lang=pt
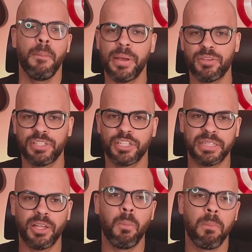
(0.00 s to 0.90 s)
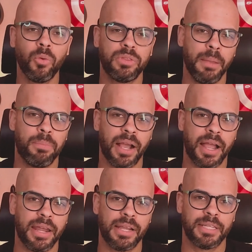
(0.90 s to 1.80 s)
mas você que já está um bom tempo na
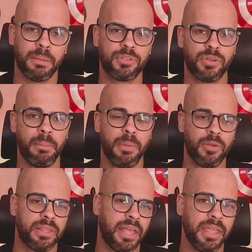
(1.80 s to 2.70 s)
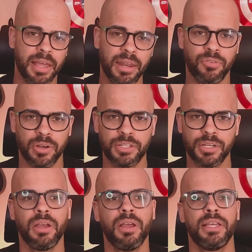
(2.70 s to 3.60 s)
carreira sabe que isso aí é meio que até irrelevante.